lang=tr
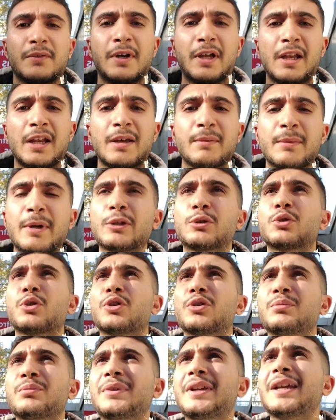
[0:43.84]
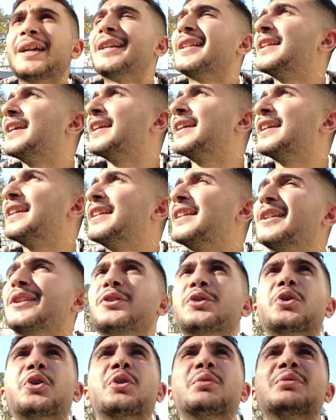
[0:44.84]
Valla metronun bir yerinden girdik
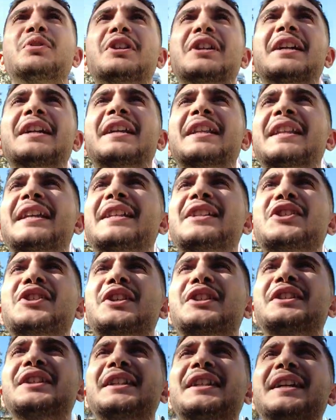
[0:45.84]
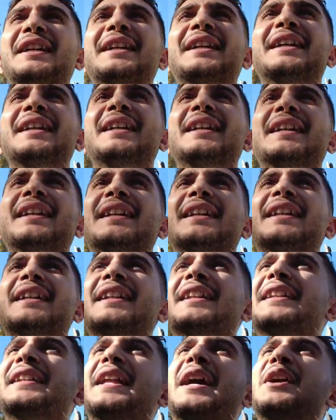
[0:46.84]
öbür yerinden çıktık.
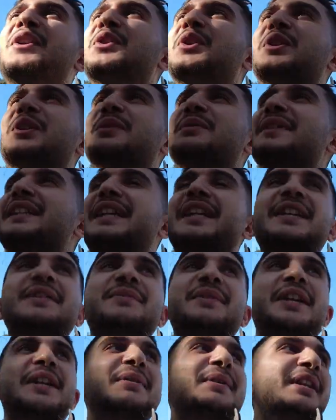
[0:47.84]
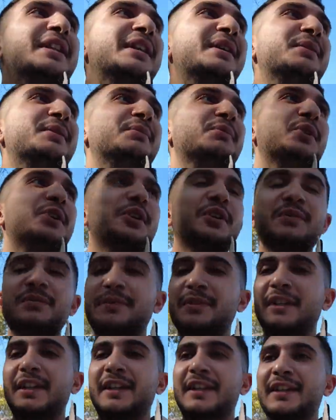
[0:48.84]
Nerede olduğumu inanın bana ben de bilmiyorum.
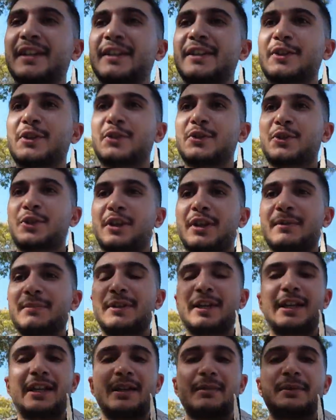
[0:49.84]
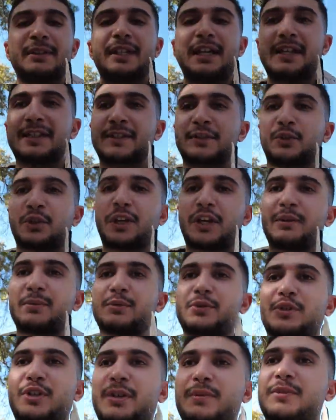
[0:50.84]
Şuradan bir yerden bir taksi durağı
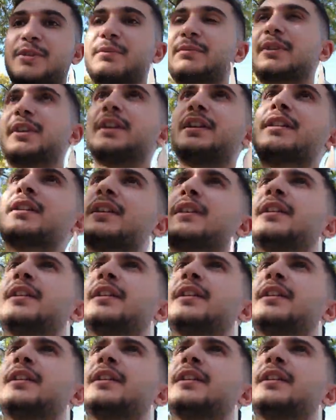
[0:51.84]
bulacağım şimdi.